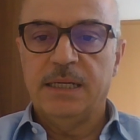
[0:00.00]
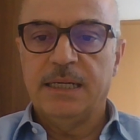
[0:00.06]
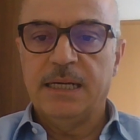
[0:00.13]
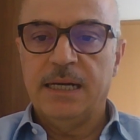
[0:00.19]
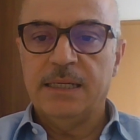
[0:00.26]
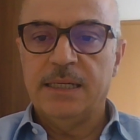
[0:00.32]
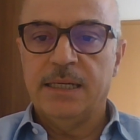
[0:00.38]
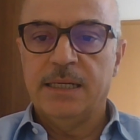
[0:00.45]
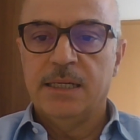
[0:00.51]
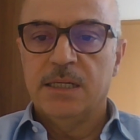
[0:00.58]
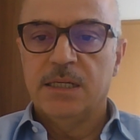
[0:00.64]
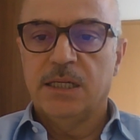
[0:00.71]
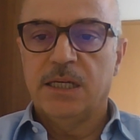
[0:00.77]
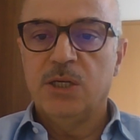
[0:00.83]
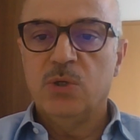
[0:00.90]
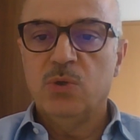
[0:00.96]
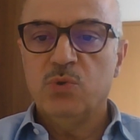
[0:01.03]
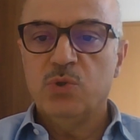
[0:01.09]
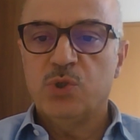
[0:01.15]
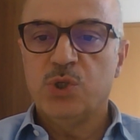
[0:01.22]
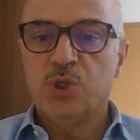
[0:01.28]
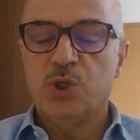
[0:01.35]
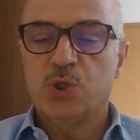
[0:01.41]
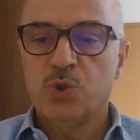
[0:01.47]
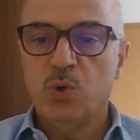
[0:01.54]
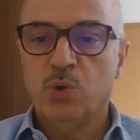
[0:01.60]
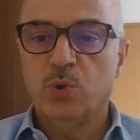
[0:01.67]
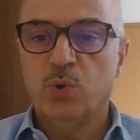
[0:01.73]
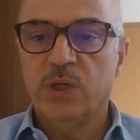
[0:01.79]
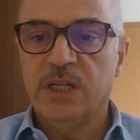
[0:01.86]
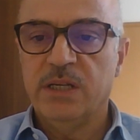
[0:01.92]
americane che non si
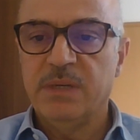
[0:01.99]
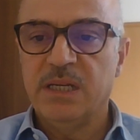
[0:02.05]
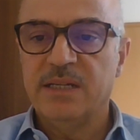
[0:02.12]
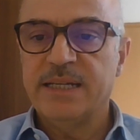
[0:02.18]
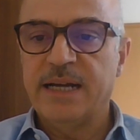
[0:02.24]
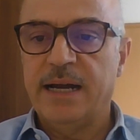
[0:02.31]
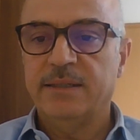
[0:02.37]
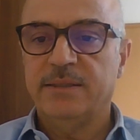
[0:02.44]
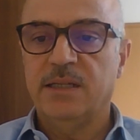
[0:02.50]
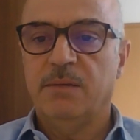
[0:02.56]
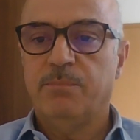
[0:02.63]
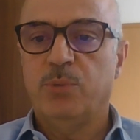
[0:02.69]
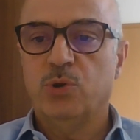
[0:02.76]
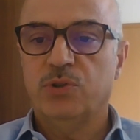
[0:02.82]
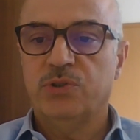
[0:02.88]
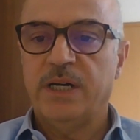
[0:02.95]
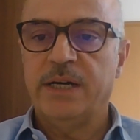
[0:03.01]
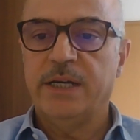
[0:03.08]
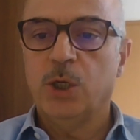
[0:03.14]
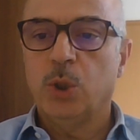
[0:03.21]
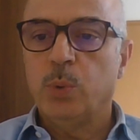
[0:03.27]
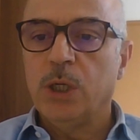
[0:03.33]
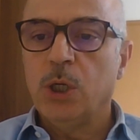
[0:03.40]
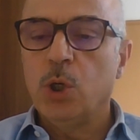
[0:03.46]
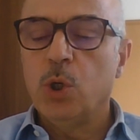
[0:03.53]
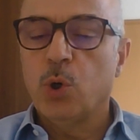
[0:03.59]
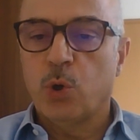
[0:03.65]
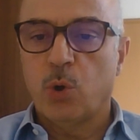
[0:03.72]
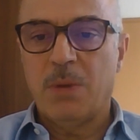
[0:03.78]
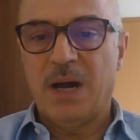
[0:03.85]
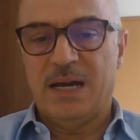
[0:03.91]
sono limitate a portare qui il
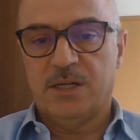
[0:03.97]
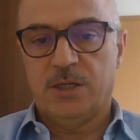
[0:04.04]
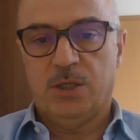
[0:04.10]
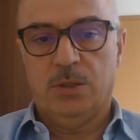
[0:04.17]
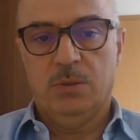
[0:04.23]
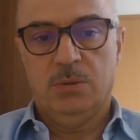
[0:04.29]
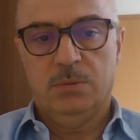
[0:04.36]
loro marchio,